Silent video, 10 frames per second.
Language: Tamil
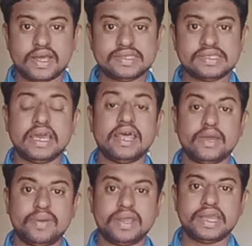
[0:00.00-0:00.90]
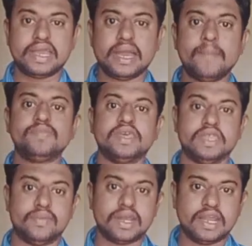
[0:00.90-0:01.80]
ஃப்ரெண்ட்ஸ் எல்லோரும் எப்படி இருக்கீங்க இது
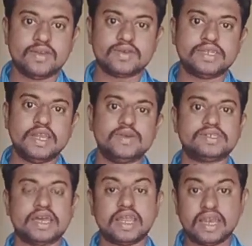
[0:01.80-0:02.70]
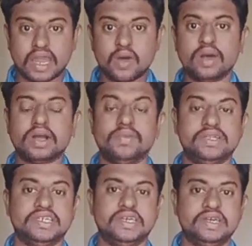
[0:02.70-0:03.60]
நம்ம டெய்லி டோஸ் டெய்லி டோஸ் சேனல் நான் உங்கள்
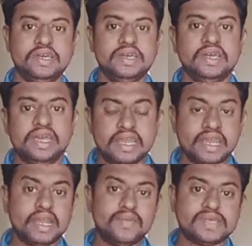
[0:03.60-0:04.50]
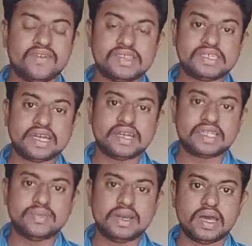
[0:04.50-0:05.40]
கமல்ஜி இன்றைக்கி நம்ம செவன்த் ஸ்டாண்டர்ட்
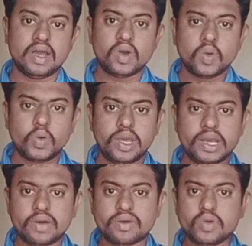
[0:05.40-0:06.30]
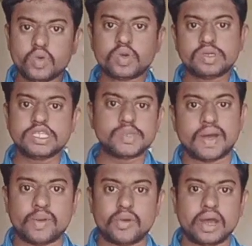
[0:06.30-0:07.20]
தமிழில் குயிக்காக ஒரு நூறு கொஸ்டின்ஸ்
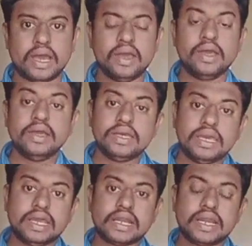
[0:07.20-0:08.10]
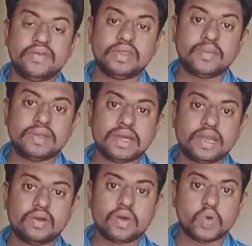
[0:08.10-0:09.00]
பார்க்க போகிறோங்க ஏற்கனவே வந்து
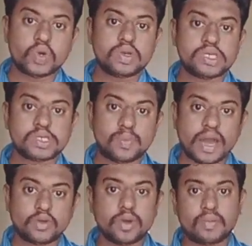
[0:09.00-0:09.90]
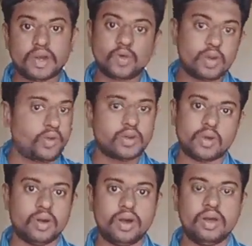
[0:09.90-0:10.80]
பார்த்தீங்கன்னா ஒரு நூறு கொஸ்டின்ஸ் பார்ட் ஒன் பார்ட் டூவில்
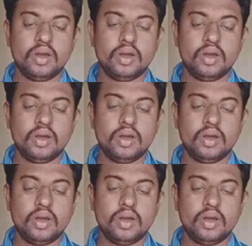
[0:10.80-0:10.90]
போட்டிருக்கோம்